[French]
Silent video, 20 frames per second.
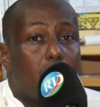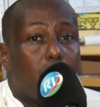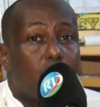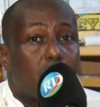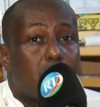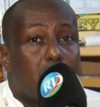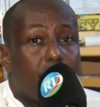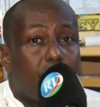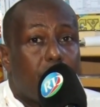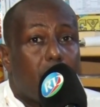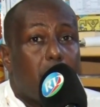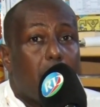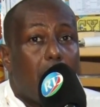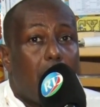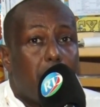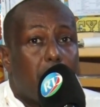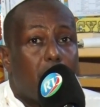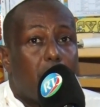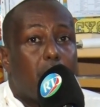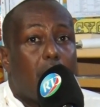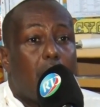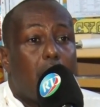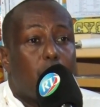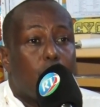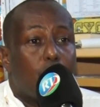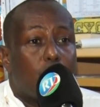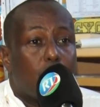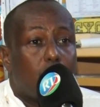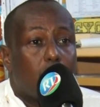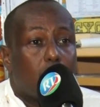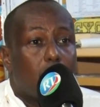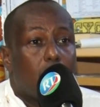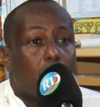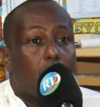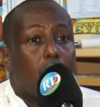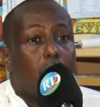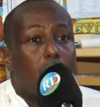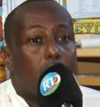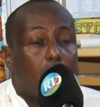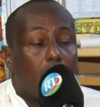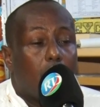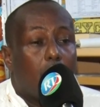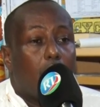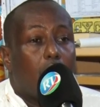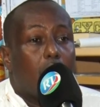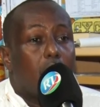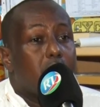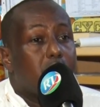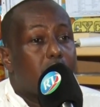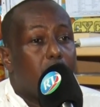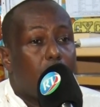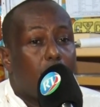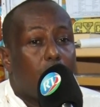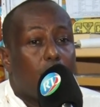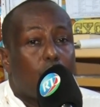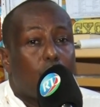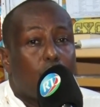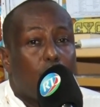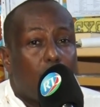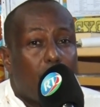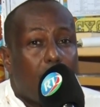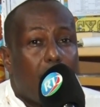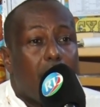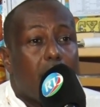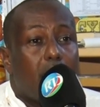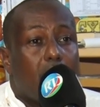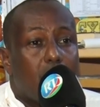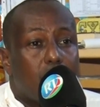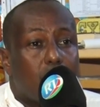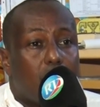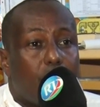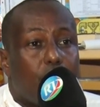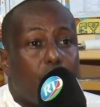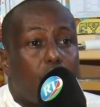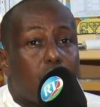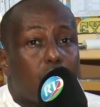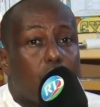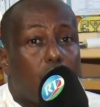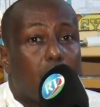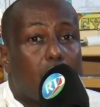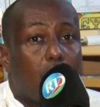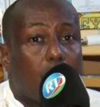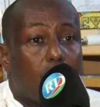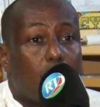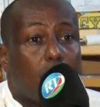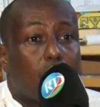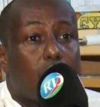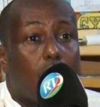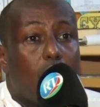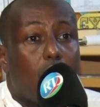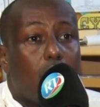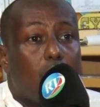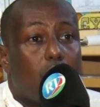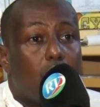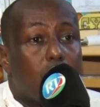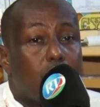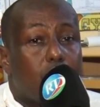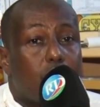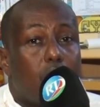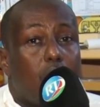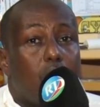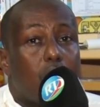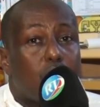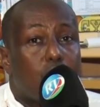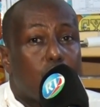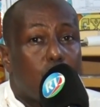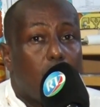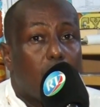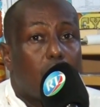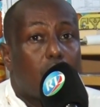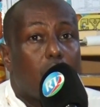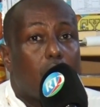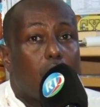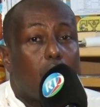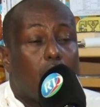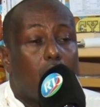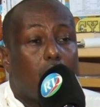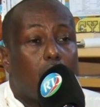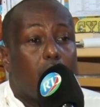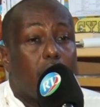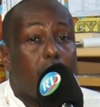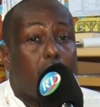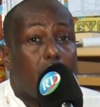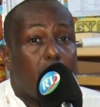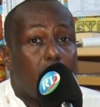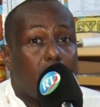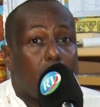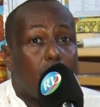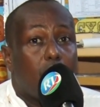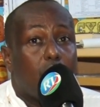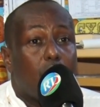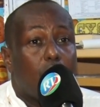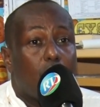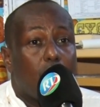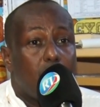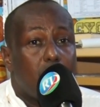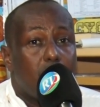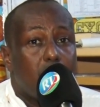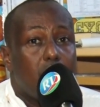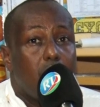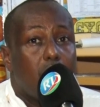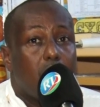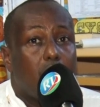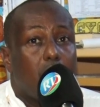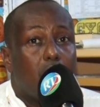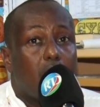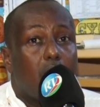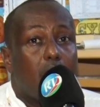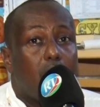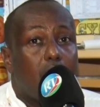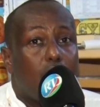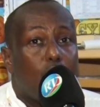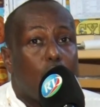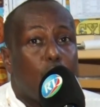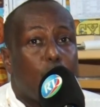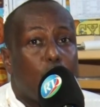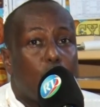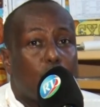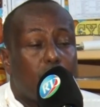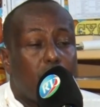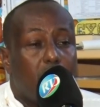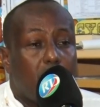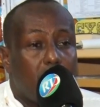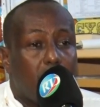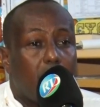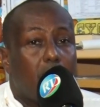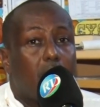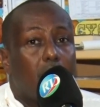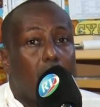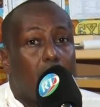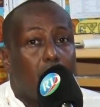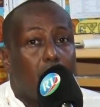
Mustafa Mohamed Mahmoud. Ah, c'est le retrouvailles, les enfants sont très contents. Je leur souhaite euh, une année de réussite et une année d'opportunité.